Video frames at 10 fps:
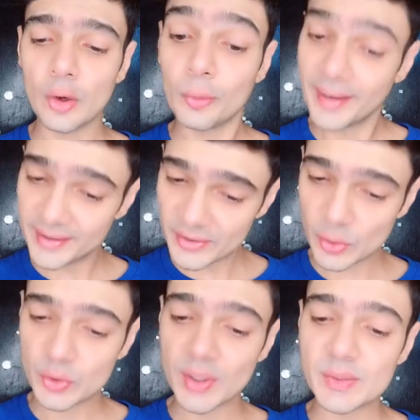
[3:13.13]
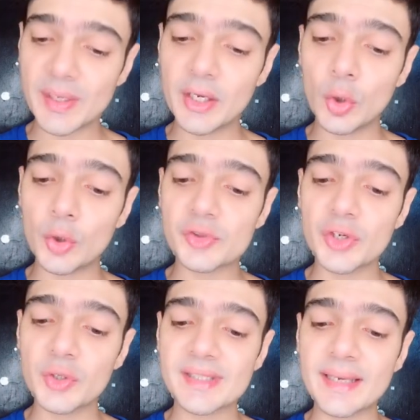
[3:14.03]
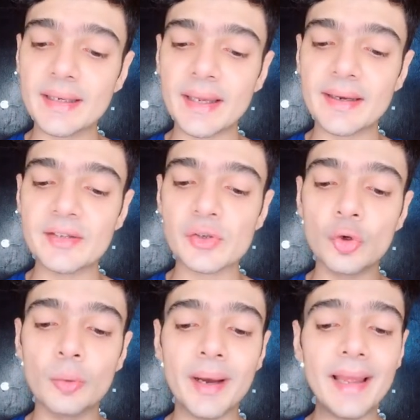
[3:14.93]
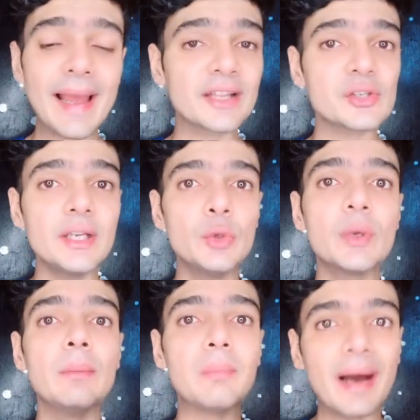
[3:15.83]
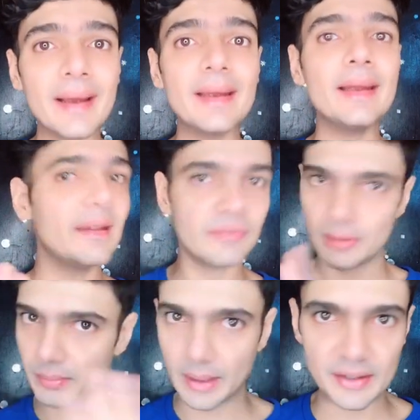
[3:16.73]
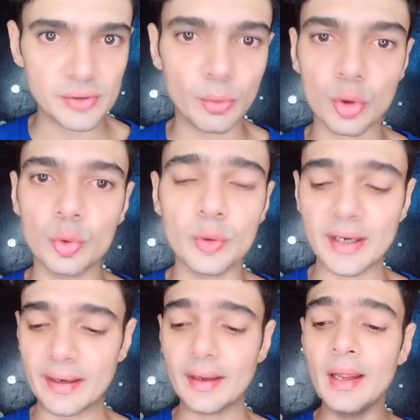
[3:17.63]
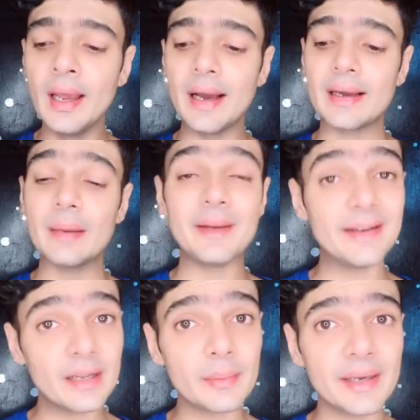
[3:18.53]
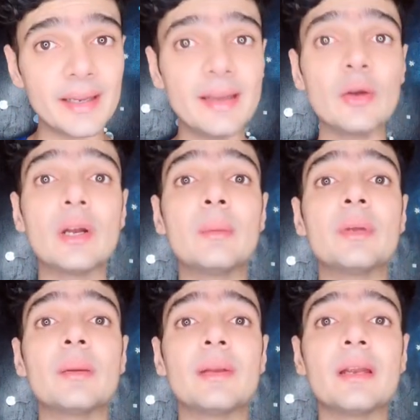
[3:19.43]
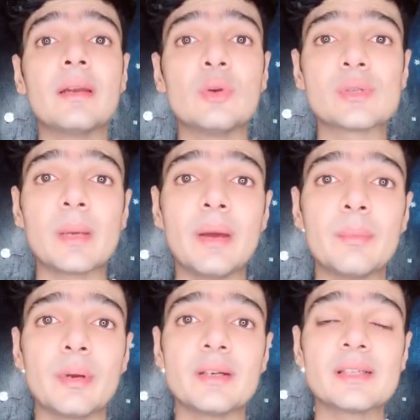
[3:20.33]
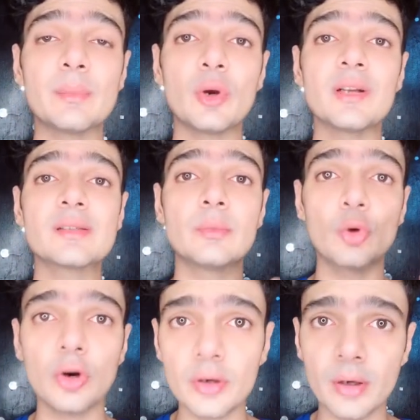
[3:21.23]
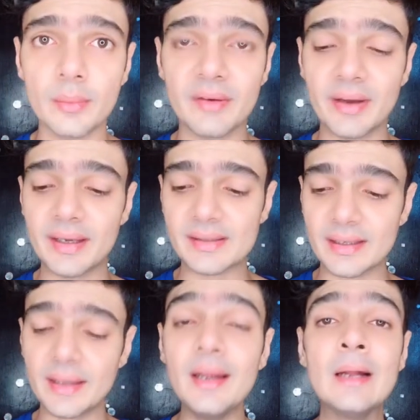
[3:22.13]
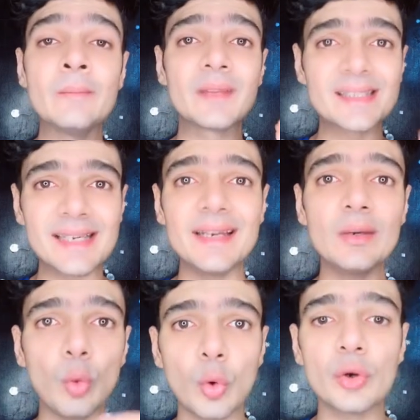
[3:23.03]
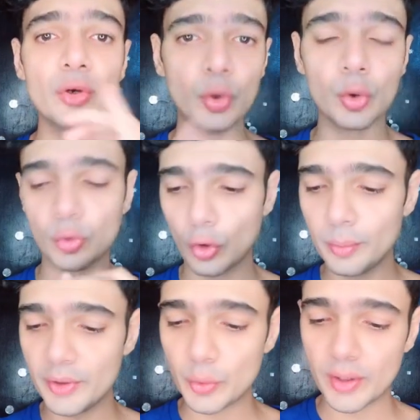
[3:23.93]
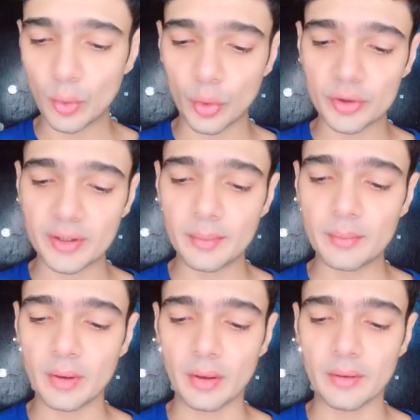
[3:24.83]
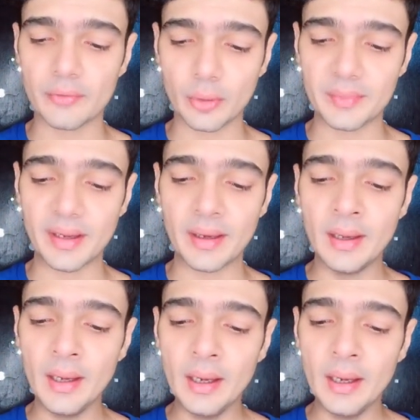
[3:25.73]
हुमायराज ऑल्सो आज मैंने यू लॉन्चिंग स्किन केयर रेंज इन दुबई एक्चुअली यू कैन बाय इफ एक्चुअली बहुत लोगों के लिए है अगर आप इंडिया में नहीं है और आप ये मेरे नुस्खे बाय प्रोडक्ट्स के प्रोडक्ट्स अब्रॉड मंगवाना चाहते हैं स्किन ओगन डॉट कॉम एंड यू कैन ऑर्डर दैम फ्रॉम देर